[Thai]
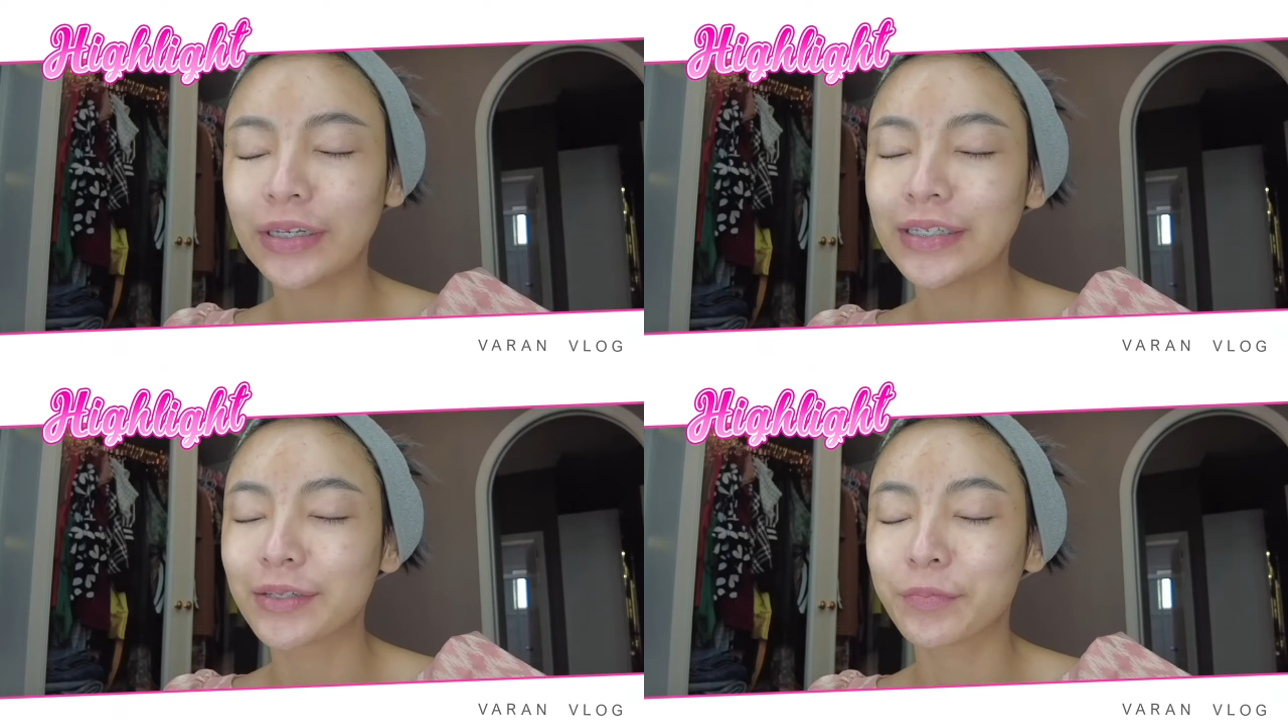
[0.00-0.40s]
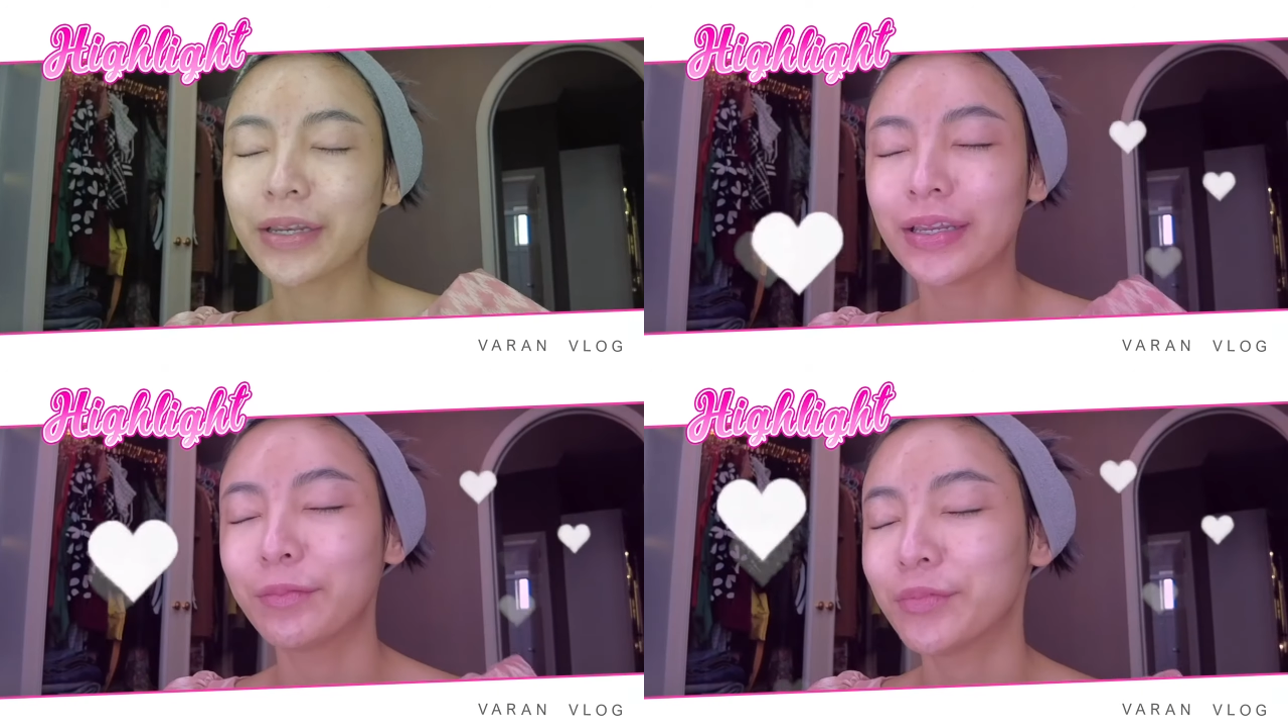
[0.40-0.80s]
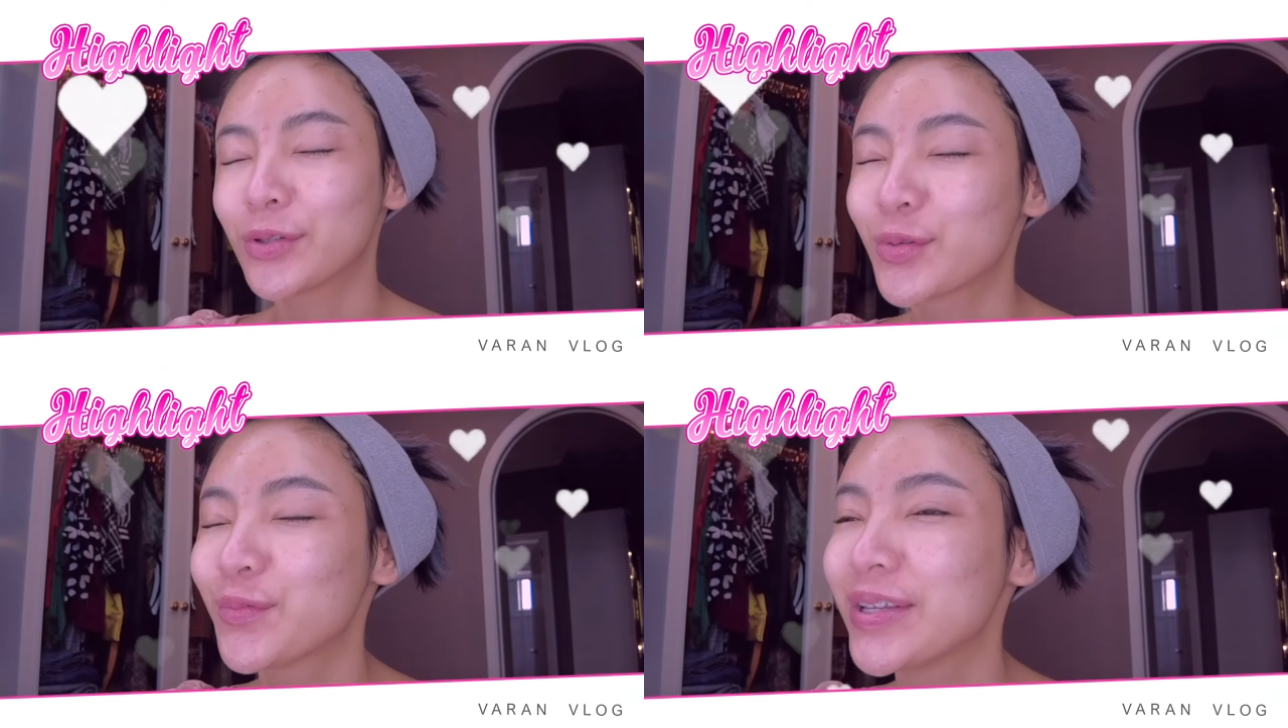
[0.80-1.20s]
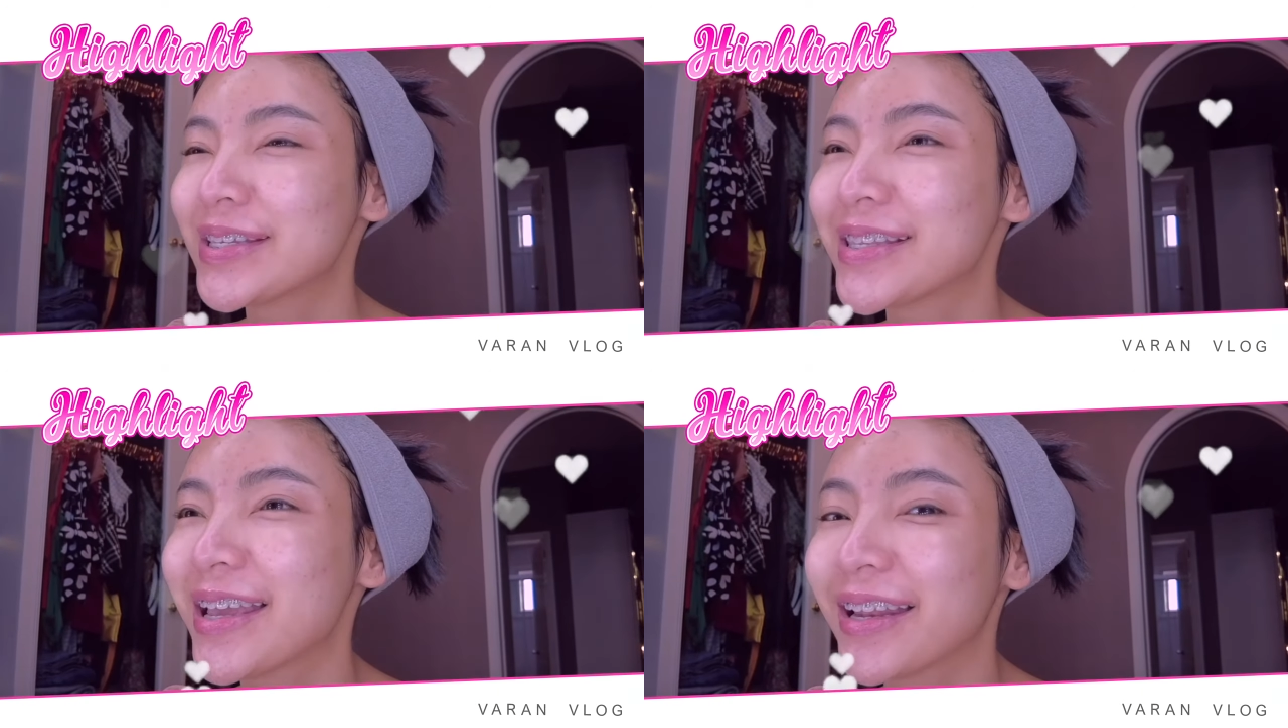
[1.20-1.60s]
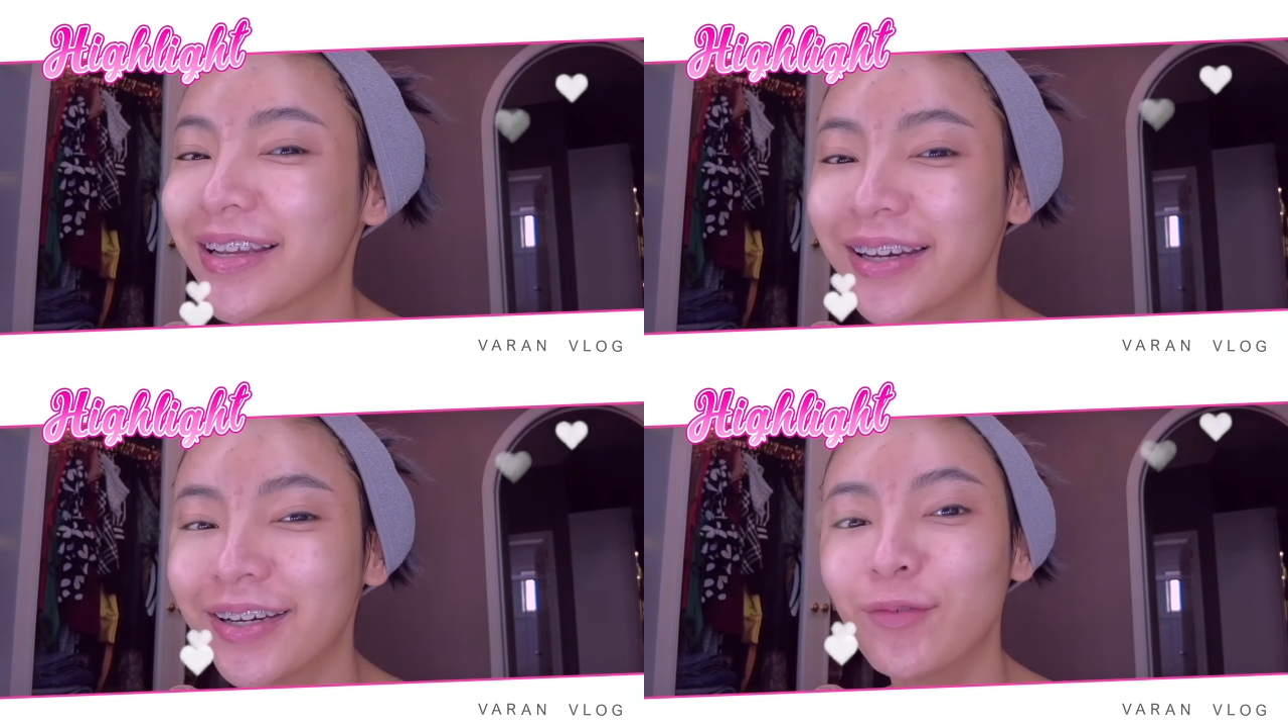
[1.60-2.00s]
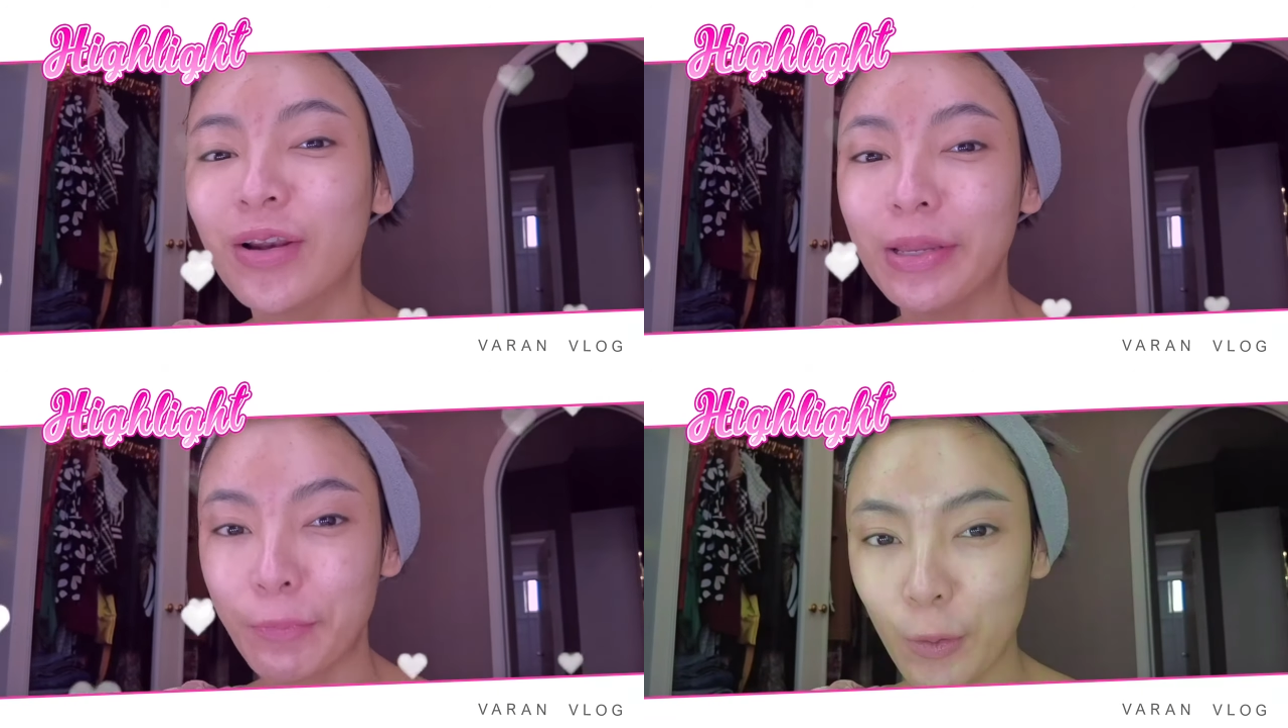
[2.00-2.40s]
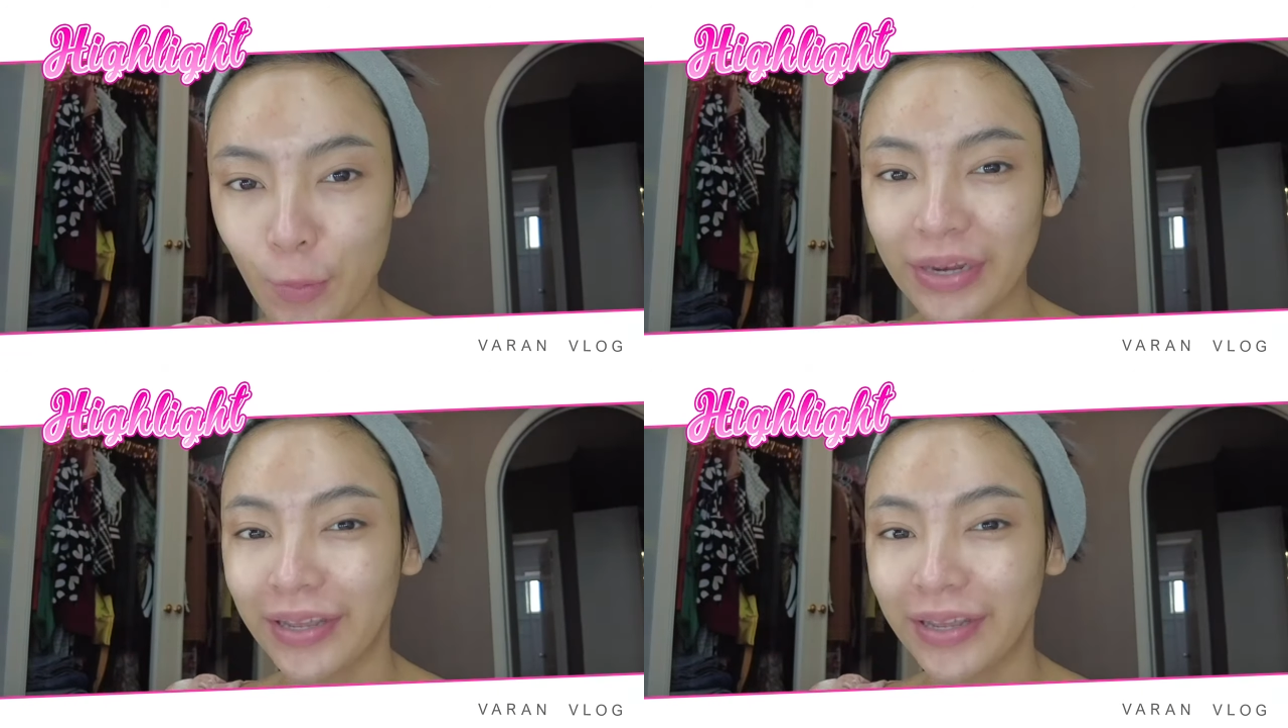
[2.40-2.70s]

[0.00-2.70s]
วันนี้จะเป็นทริปสุดพิเศษก็คือวันนี้เป็นวัน